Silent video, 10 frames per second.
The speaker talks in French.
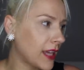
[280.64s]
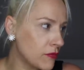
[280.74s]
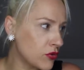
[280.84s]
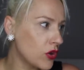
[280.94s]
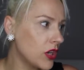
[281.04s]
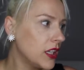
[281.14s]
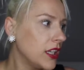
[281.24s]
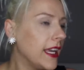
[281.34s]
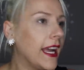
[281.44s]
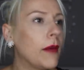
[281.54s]
sera beau.
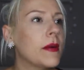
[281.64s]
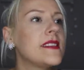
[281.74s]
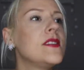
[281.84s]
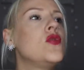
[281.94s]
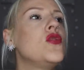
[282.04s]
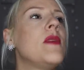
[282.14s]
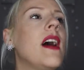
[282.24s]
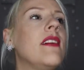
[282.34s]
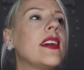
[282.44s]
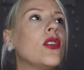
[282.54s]
Après, si tu le mets
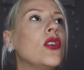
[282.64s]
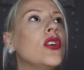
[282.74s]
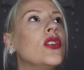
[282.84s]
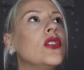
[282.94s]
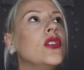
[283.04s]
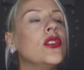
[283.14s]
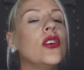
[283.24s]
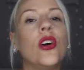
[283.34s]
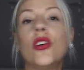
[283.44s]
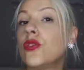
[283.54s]
avec un
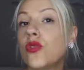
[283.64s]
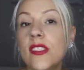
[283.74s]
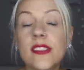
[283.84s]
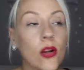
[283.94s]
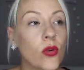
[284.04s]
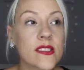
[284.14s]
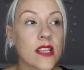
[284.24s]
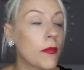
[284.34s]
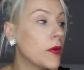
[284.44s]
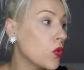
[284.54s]
euh, euh, joli talon
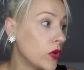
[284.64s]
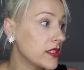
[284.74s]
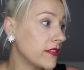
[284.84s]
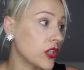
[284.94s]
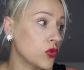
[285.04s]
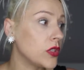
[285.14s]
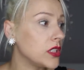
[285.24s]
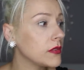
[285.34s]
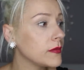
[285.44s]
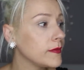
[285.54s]
escarpin ou quoi, ça fera
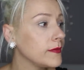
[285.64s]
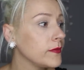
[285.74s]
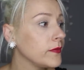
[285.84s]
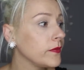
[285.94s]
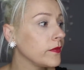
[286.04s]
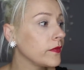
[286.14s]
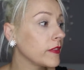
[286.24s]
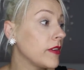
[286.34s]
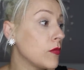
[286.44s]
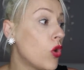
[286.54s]
joli. Non.
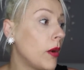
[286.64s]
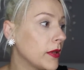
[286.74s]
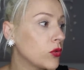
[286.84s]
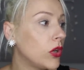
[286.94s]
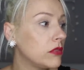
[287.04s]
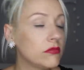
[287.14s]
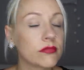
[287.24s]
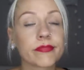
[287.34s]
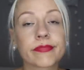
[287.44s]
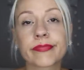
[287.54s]
Enfin, moi, pas toi.
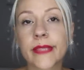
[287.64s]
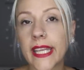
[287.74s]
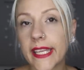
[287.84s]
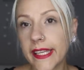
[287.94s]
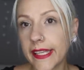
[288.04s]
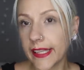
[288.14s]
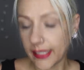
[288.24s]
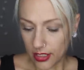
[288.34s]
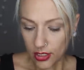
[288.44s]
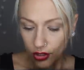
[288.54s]

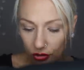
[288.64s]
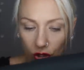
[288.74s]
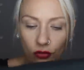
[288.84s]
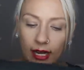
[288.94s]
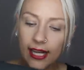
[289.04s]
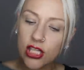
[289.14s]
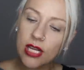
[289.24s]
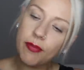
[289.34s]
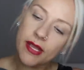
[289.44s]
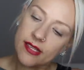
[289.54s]
Donc voilà, je
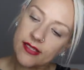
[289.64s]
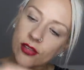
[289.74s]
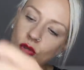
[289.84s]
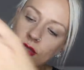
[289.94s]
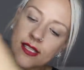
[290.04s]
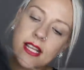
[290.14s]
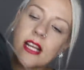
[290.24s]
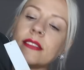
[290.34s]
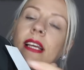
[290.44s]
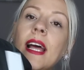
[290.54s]
l'ai payé 7,50€
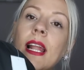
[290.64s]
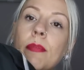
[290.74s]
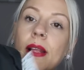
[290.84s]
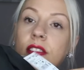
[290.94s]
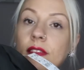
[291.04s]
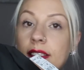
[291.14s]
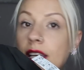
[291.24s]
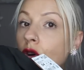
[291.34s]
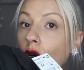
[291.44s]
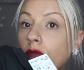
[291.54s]
à la place de
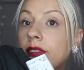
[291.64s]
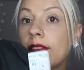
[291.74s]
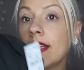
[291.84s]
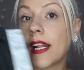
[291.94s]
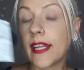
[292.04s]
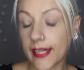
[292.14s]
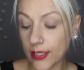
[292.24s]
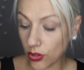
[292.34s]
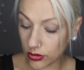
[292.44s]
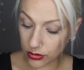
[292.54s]
25€. Vous savez, dans les
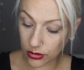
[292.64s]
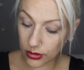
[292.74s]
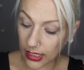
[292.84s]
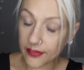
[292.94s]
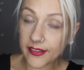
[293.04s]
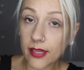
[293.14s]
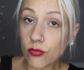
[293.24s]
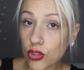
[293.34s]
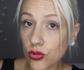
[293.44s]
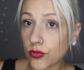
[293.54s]
rayons euh, grand grande
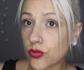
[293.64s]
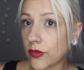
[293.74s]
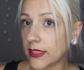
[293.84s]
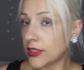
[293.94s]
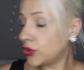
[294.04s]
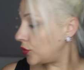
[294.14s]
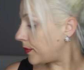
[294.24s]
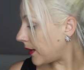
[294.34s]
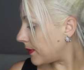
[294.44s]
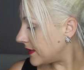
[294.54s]
taille, moi je trouve souvent des
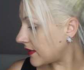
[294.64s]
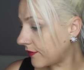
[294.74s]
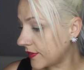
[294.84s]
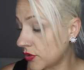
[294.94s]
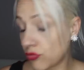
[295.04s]
super belles affaires,